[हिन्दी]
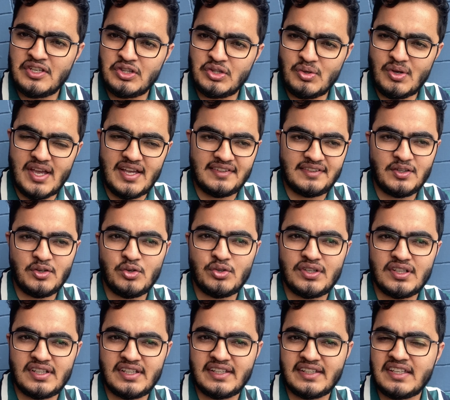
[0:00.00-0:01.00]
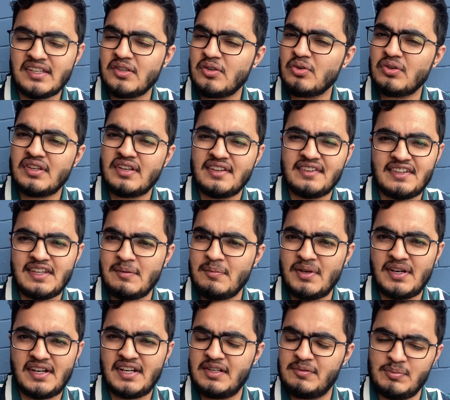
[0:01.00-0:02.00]
तो ऐसा होटल देखें क्योंकि रिजनेबल
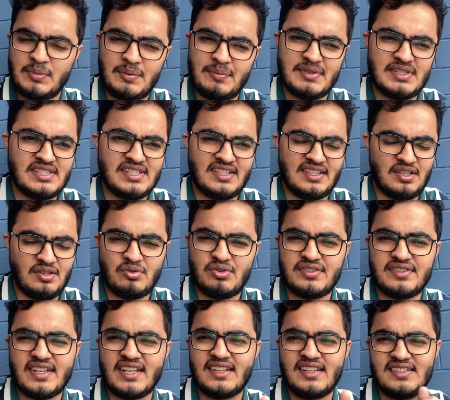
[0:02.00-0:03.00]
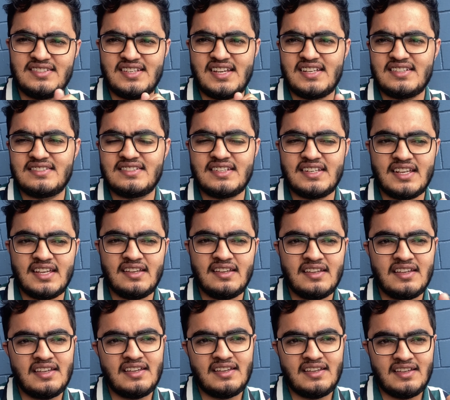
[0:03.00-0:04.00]
रेट में मिल जाता है कोई ज़्यादा चार्ज नहीं
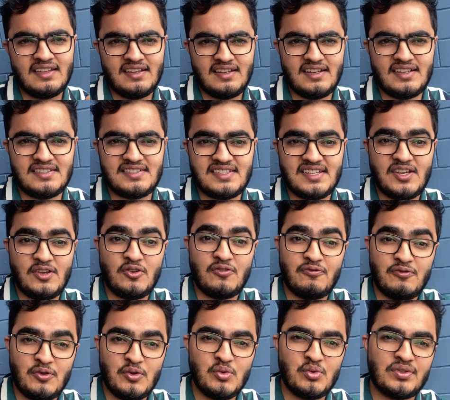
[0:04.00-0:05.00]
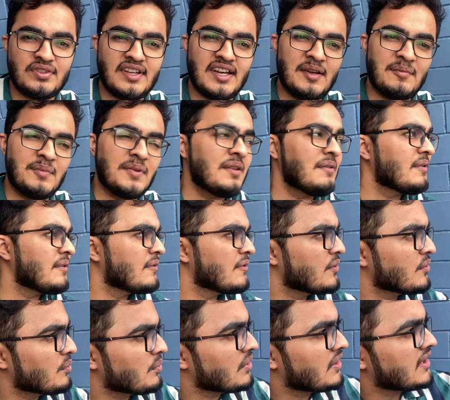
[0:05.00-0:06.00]
है अच्छा है और व्यू सामने भी
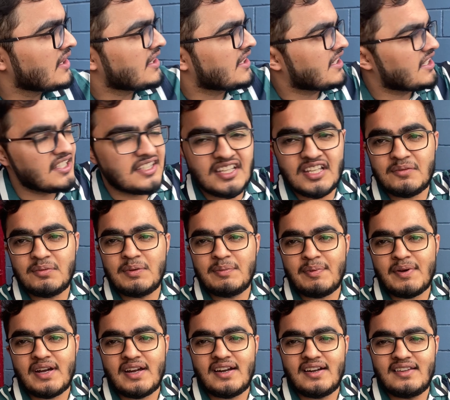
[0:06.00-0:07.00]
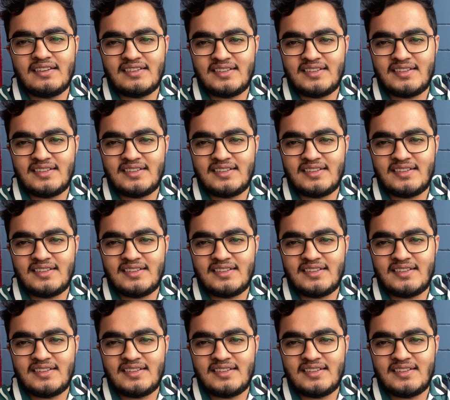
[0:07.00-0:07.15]
व्यू इधर भी पहाड़